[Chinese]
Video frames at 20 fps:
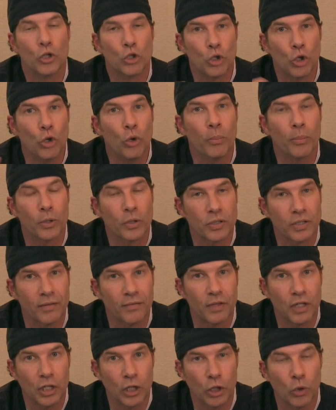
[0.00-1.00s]
子宫的
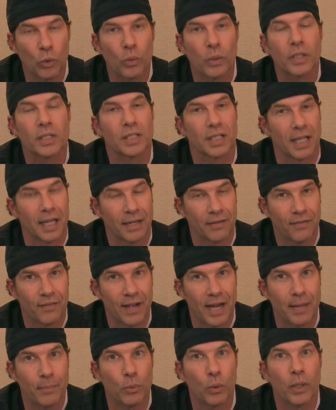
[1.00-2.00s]
肿瘤，像
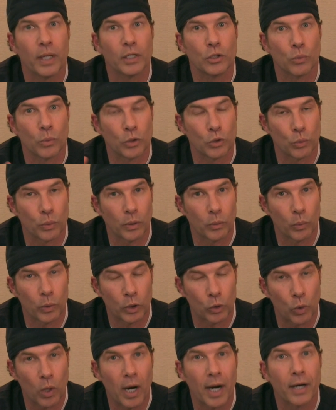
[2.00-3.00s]
是子宫肌瘤，
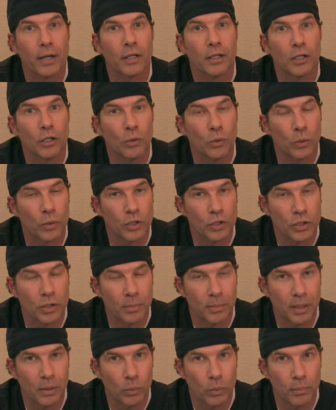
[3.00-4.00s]
也需要进行
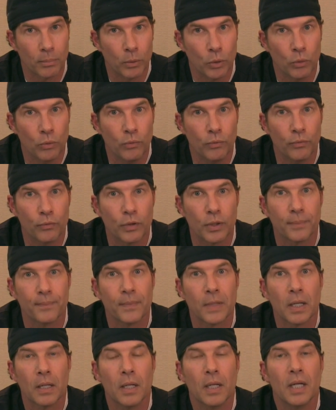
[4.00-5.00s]
子宫切除。
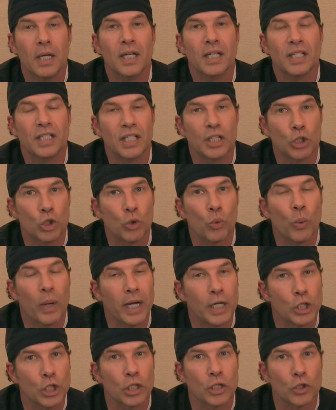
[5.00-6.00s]
还有一
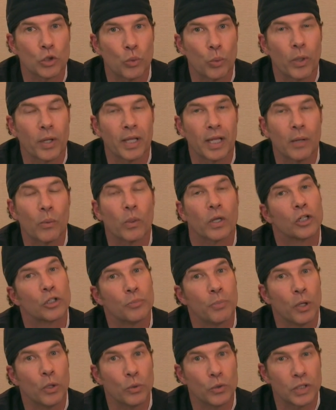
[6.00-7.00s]
些病人，
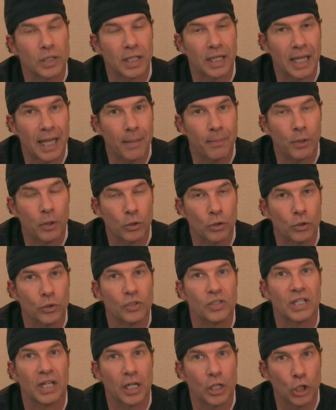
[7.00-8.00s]
因为在母亲的
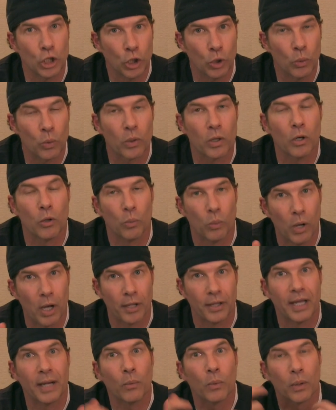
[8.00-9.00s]
子宫内
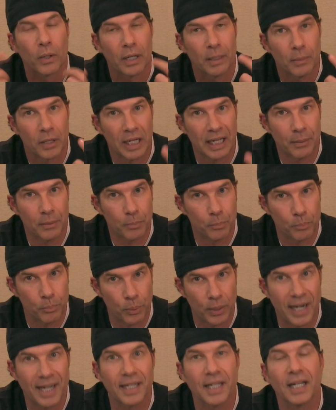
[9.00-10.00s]
被药物影
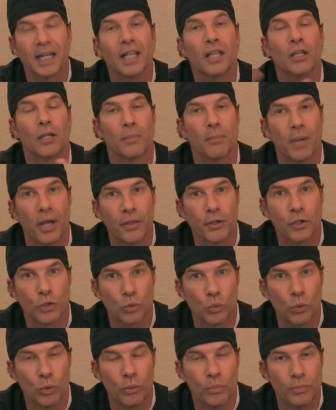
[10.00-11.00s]
响，而
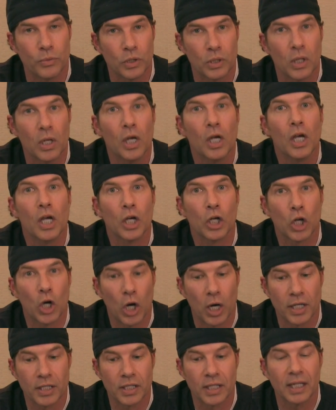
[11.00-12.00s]
造成他本人
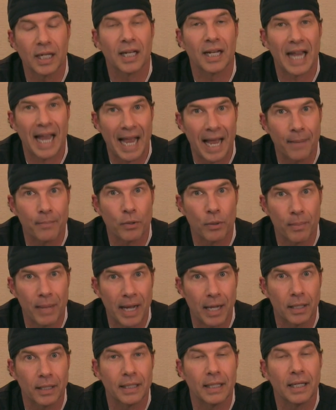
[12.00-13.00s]
的先天
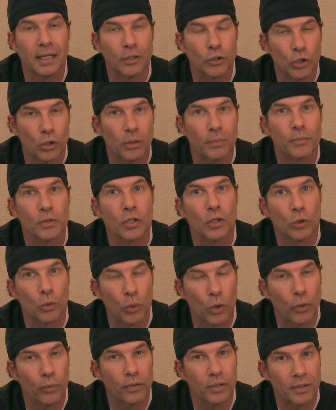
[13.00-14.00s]
性子宫发育
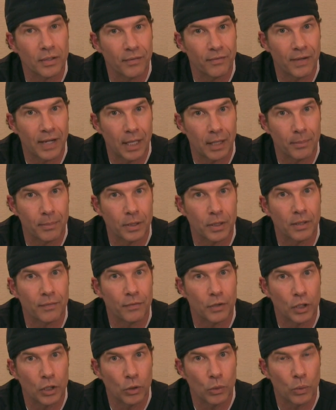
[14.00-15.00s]
不良或发育
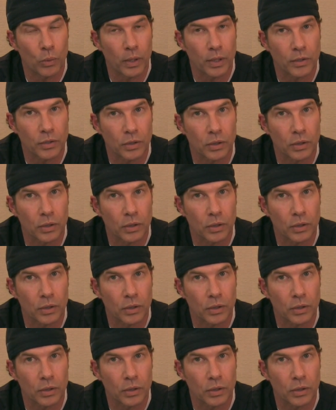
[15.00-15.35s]
异常。